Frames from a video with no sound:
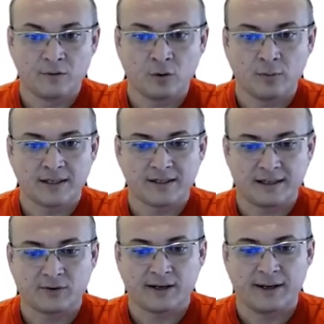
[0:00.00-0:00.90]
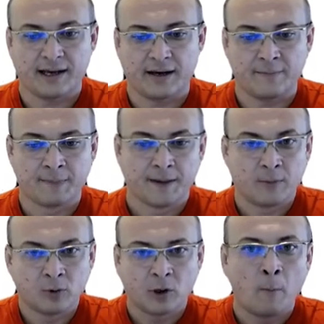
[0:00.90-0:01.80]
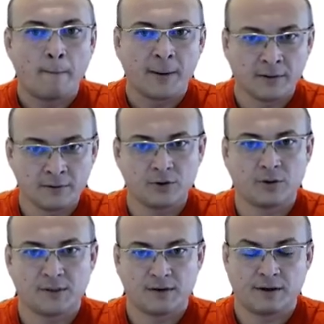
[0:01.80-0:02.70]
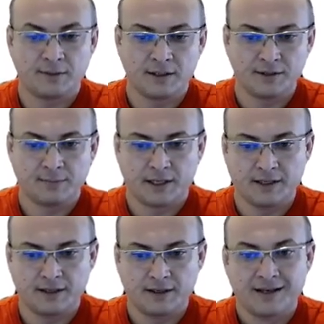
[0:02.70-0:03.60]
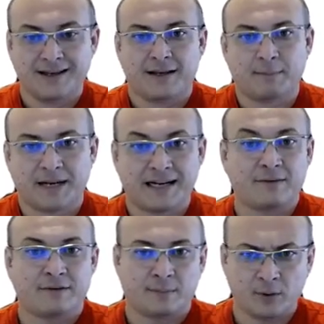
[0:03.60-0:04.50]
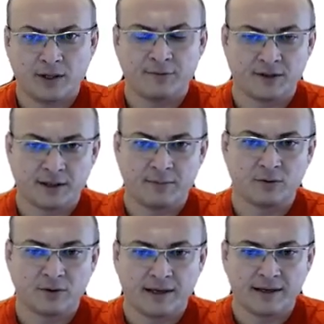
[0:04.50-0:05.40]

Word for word: e vou começar a traquear, montar um plano de observability para ele para levar para o refinamento da